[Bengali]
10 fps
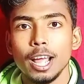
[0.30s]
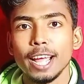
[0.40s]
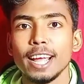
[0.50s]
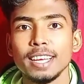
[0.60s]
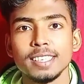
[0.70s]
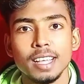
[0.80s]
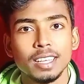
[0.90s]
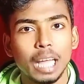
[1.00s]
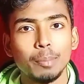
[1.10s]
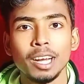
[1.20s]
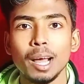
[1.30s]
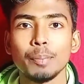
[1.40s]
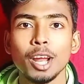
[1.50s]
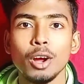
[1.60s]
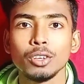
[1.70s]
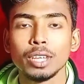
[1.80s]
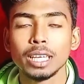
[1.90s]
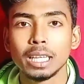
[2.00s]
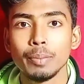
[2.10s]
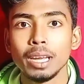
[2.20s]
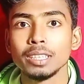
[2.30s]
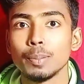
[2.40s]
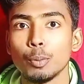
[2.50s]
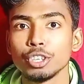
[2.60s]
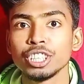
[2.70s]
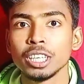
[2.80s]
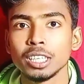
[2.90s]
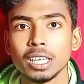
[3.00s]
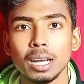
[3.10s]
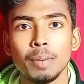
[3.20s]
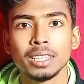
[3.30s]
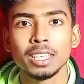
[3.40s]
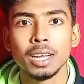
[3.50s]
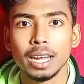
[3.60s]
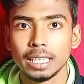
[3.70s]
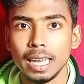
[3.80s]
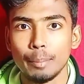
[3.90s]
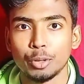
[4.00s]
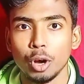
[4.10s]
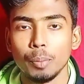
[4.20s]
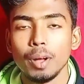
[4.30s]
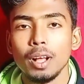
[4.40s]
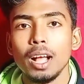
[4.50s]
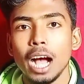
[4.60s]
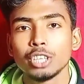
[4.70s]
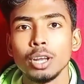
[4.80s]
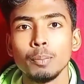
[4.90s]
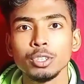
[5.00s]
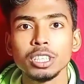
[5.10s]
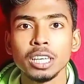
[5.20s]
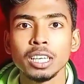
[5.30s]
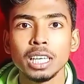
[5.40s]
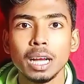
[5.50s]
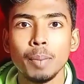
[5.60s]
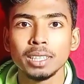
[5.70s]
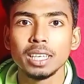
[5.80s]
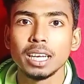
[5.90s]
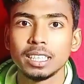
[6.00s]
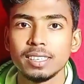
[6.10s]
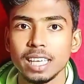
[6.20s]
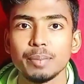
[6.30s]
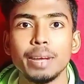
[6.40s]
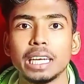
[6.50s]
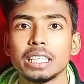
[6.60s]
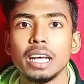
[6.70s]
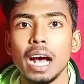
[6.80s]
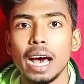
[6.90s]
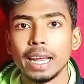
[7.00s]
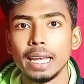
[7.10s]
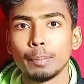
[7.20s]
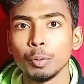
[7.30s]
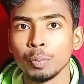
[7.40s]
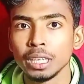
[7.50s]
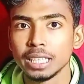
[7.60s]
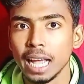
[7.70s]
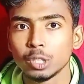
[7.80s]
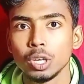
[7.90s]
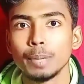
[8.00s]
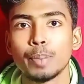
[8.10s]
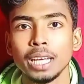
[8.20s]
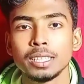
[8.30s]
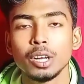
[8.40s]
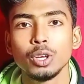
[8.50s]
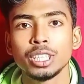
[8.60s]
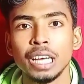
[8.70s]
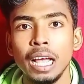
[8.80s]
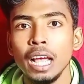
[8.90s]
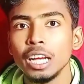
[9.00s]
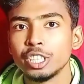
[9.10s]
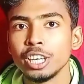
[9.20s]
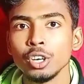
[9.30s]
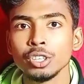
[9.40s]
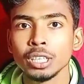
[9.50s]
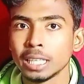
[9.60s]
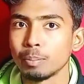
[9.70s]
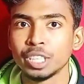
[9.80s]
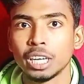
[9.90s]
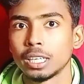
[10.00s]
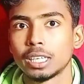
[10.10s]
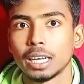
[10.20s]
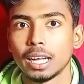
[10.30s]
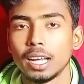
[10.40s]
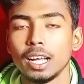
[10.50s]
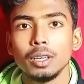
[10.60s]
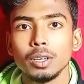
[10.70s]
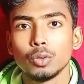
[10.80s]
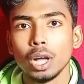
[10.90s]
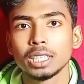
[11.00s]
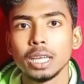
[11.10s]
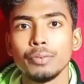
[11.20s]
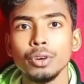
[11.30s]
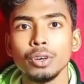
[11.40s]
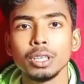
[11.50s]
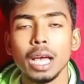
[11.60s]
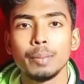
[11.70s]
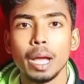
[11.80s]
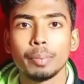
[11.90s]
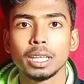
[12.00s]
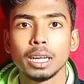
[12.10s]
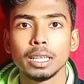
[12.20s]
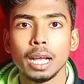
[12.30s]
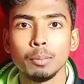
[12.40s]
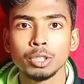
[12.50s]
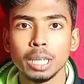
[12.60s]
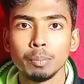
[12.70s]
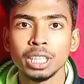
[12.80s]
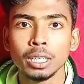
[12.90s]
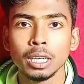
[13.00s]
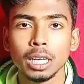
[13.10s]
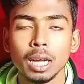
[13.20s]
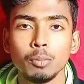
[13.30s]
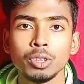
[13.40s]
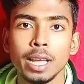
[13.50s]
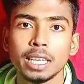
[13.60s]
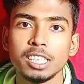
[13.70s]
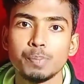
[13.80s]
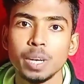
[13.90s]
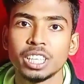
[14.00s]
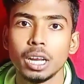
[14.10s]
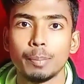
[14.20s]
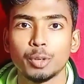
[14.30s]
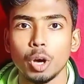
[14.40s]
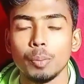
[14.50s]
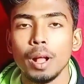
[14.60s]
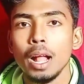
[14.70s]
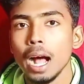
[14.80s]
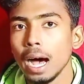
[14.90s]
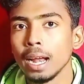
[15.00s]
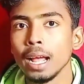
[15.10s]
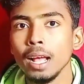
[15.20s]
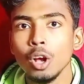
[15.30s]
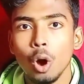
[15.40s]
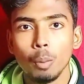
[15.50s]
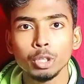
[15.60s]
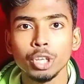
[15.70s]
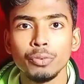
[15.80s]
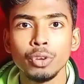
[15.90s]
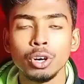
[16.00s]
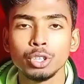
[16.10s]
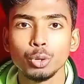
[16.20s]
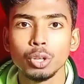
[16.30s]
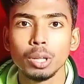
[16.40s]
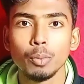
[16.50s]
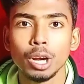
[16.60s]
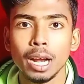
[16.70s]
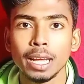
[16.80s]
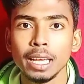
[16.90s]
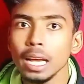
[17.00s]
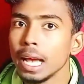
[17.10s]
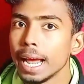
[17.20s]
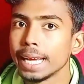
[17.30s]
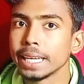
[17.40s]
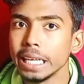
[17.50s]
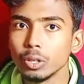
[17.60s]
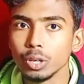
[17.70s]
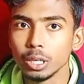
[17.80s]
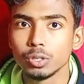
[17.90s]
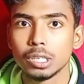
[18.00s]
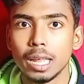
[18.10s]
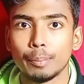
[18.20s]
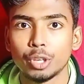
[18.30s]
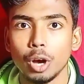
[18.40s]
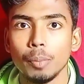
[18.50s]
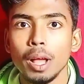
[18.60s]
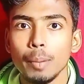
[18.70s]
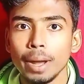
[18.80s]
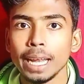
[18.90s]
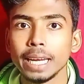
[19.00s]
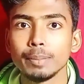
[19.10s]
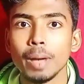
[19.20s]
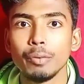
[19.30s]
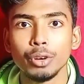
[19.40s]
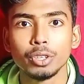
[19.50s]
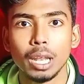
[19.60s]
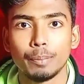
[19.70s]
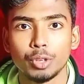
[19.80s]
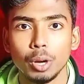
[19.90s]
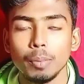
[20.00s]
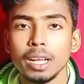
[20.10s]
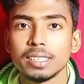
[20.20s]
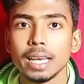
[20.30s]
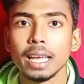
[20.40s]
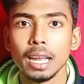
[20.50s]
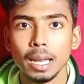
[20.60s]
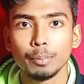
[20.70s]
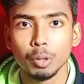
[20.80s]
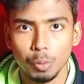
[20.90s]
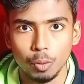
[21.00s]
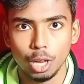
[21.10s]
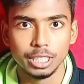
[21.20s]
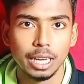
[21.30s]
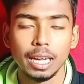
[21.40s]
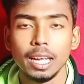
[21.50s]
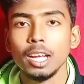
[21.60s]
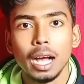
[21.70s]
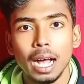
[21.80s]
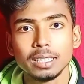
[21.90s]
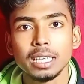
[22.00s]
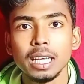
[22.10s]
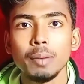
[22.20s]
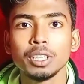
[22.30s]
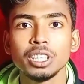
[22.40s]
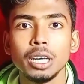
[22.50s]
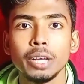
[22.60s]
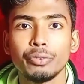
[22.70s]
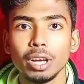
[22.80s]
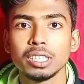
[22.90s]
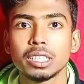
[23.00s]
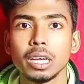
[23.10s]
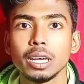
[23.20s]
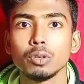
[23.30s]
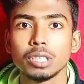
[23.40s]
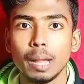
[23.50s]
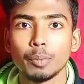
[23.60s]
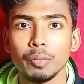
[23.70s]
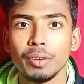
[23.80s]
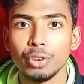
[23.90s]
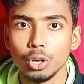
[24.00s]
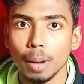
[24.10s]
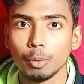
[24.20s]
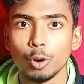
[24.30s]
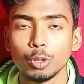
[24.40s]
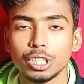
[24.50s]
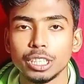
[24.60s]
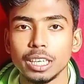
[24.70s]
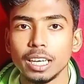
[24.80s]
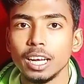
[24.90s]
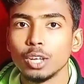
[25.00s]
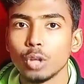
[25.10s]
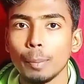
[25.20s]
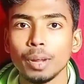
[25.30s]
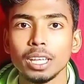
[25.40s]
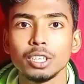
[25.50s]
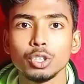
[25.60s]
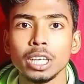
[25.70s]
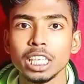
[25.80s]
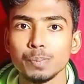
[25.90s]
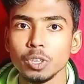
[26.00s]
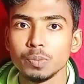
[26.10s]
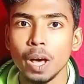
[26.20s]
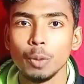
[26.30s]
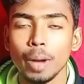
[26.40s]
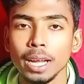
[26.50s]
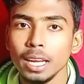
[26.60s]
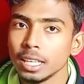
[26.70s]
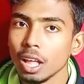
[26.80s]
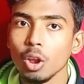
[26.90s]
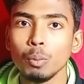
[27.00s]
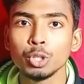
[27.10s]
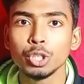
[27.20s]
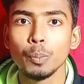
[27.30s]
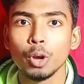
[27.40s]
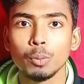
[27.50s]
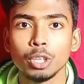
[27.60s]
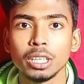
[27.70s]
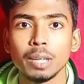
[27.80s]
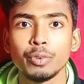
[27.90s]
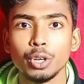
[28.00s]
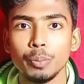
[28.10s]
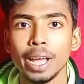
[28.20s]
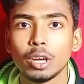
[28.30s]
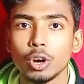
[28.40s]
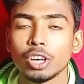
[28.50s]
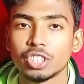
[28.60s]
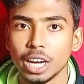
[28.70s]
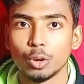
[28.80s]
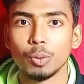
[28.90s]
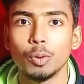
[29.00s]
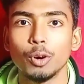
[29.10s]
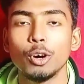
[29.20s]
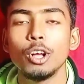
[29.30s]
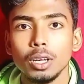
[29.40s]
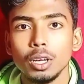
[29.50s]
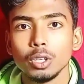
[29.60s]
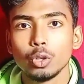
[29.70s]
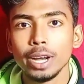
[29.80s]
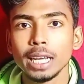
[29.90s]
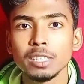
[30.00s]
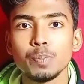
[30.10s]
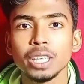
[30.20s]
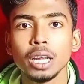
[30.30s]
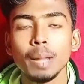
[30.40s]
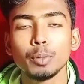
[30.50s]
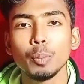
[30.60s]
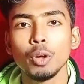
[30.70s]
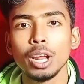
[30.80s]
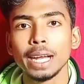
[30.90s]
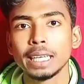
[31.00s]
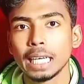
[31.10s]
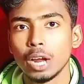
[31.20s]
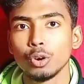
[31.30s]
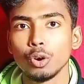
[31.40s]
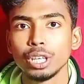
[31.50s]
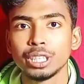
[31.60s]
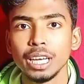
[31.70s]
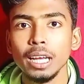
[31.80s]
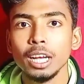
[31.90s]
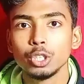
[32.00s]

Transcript: হ্যাঁ গেস থামনেলে আপনারা হয়তো দেখতে পেলেন যে পঁচিশ হাজার টাকা বাজেটের একটি ল্যাপটপ আসলে পঁচিশ হাজার টাকা বাজেট একটি সেগমেন্ট আর এই ল্যাপটপটির যে অ্যাকচুয়ালি প্রাইসটা রয়েছে সেটি হচ্ছে ছাব্বিশ হাজার টাকা তো আজকের ভিডিওটিতে আমি আপনাদেরকে দেখাবো ছাব্বিশ হাজার টাকার মধ্যে একটি স্পেশাল ল্যাপটপ আর হ্যাঁ অবশ্যই ভিডিওর শুরুতে বলে রাখি এটি কিন্তু ইউজ ল্যাপটপ মানে এটি ব্যবহৃত ল্যাপটপ সেকেন্ড হ্যান্ড ল্যাপটপও বলা যায় আজকেই আমার চ্যানেলে ফার্স্ট যে ইউজ ল্যাপটপের ভিডিও আপলোড হচ্ছে তো আপনাদের যদি রেসপন্স ভালো পাই তাহলে অবশ্যই পরবর্তীতে ভিডিও মেক করার ট্রাই করবো তো এটিকে স্পেশাল ল্যাপটপ বলার একটি কারণ রয়েছে